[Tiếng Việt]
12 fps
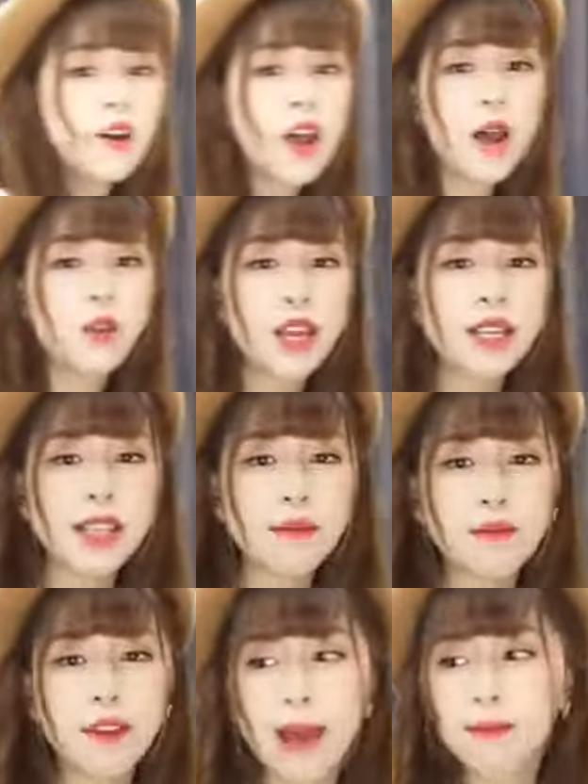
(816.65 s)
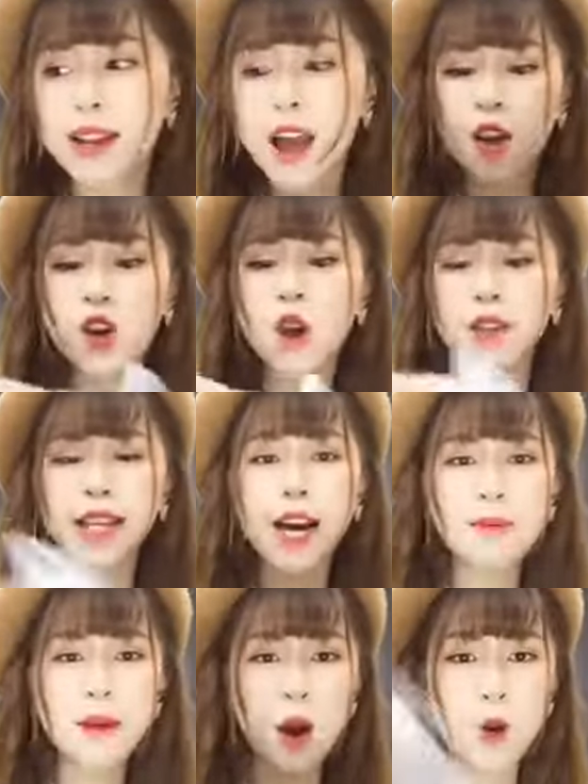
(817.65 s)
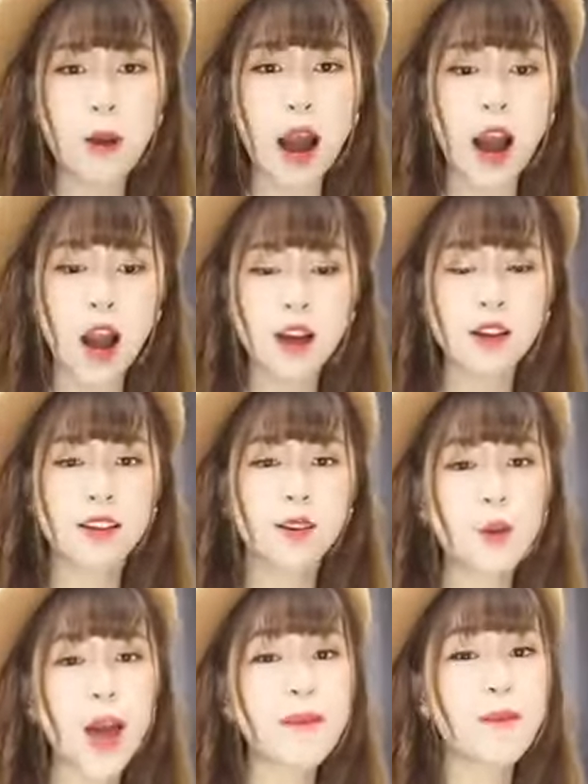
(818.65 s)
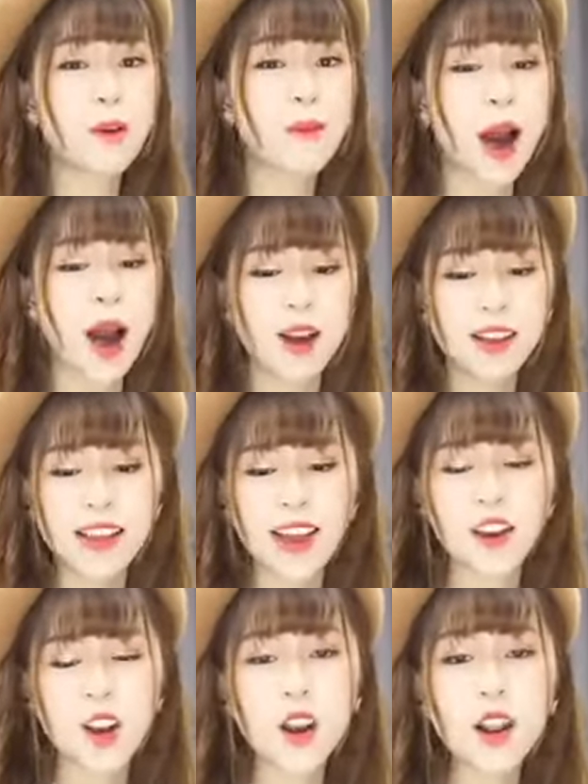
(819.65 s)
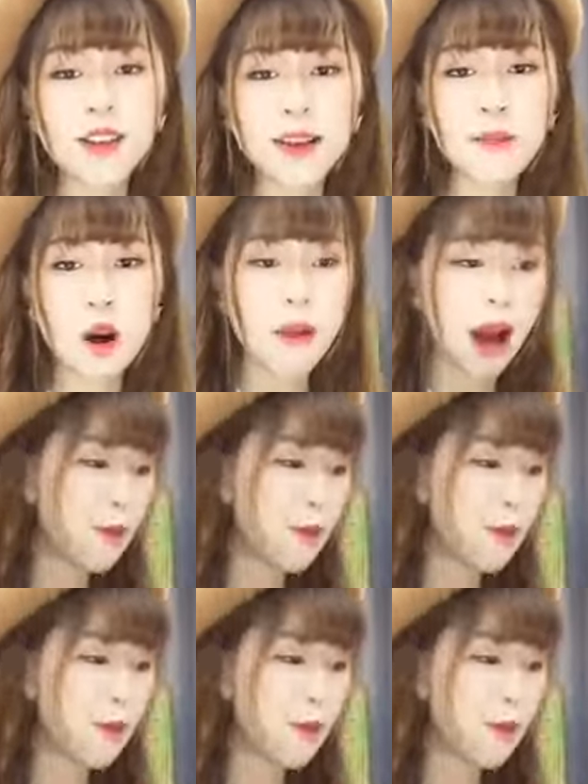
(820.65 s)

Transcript: rồi Christine Phạm đây nón nồi trơn màu bò quê màu bò nón nồi trơn màu bò